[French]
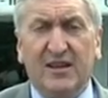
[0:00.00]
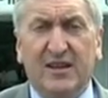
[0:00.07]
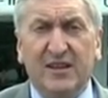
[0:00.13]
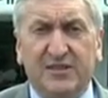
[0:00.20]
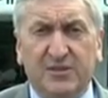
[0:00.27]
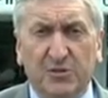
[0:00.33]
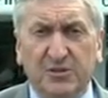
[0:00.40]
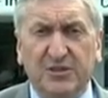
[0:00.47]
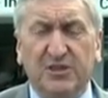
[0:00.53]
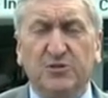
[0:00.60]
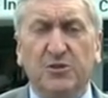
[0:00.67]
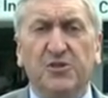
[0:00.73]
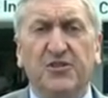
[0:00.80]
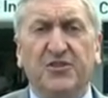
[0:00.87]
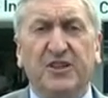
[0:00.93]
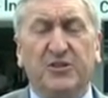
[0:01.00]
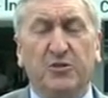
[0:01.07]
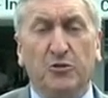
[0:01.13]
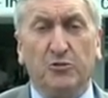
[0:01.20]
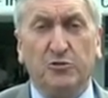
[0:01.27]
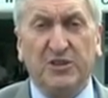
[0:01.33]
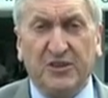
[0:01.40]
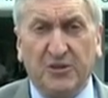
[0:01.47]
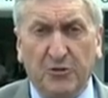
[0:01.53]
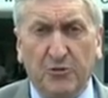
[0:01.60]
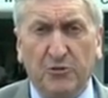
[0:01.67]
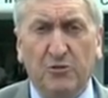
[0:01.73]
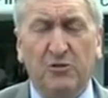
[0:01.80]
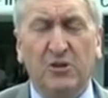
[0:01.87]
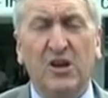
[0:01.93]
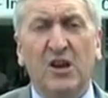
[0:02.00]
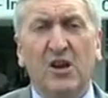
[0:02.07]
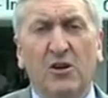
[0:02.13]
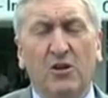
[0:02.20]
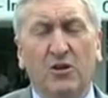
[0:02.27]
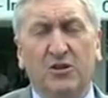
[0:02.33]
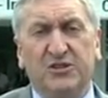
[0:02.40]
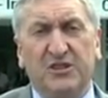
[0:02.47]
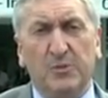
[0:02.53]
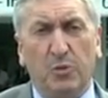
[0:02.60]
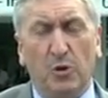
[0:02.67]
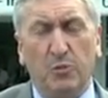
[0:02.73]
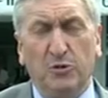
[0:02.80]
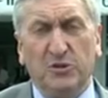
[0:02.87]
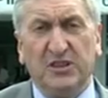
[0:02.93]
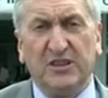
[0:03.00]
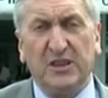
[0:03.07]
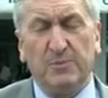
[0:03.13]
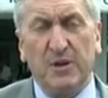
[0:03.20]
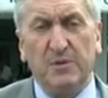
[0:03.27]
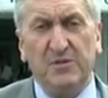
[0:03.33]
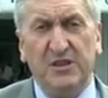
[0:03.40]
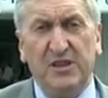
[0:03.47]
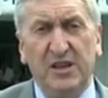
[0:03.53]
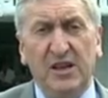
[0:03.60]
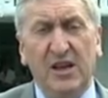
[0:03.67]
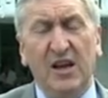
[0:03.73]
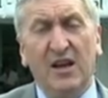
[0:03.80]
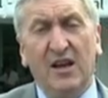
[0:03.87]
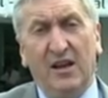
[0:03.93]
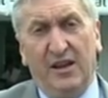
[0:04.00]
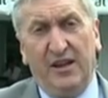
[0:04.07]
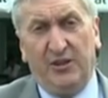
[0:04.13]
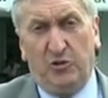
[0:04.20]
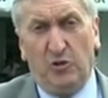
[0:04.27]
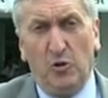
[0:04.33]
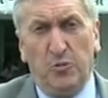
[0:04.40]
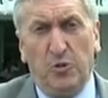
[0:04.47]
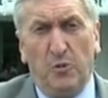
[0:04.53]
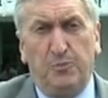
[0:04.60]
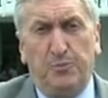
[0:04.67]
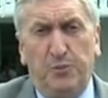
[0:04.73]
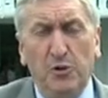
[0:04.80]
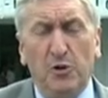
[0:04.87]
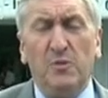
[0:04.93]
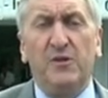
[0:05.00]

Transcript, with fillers: Quelles sont ses orientations Nous attendons ses propos cet après-midi. Et sur Alors justement,